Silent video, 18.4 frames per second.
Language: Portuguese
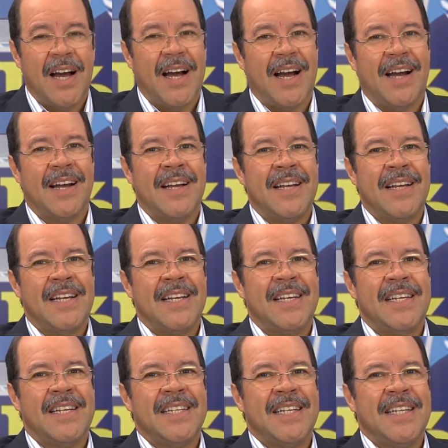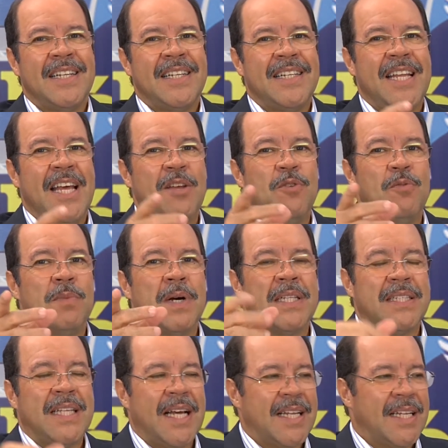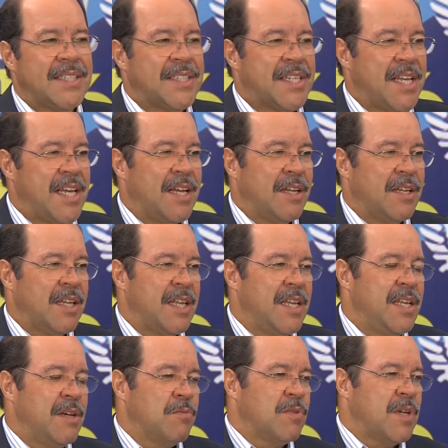Ha! Nenhuma delas que iam